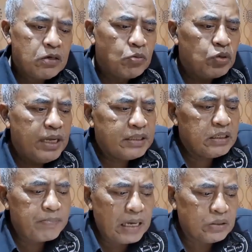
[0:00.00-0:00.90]
Kemudian
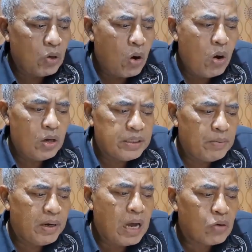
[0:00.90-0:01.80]
si Baco
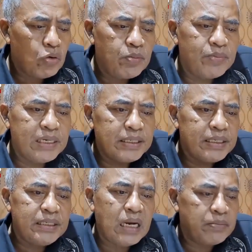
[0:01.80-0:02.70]
dia mengaku
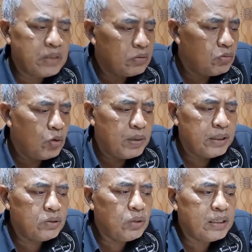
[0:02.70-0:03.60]
memiliki dalam satu
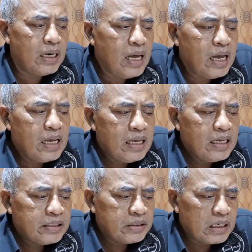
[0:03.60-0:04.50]
mobil itu adalah
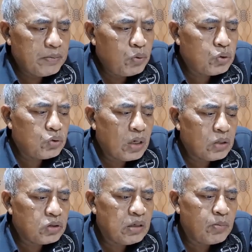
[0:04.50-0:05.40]
1.736
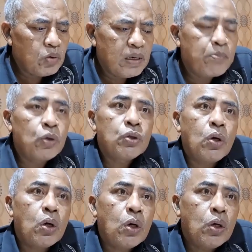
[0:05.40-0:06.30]

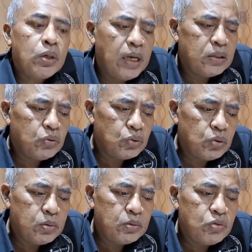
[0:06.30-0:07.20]
botol dan
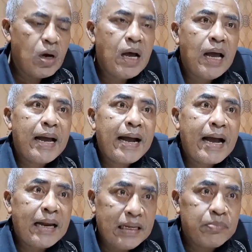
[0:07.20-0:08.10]
72
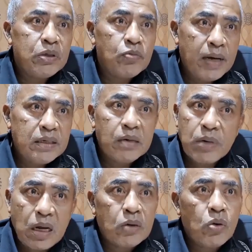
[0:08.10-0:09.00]
kaleng minuman yang
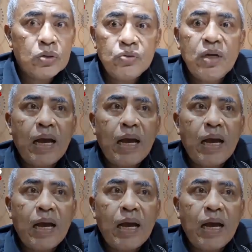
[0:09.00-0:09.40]
beralkohol.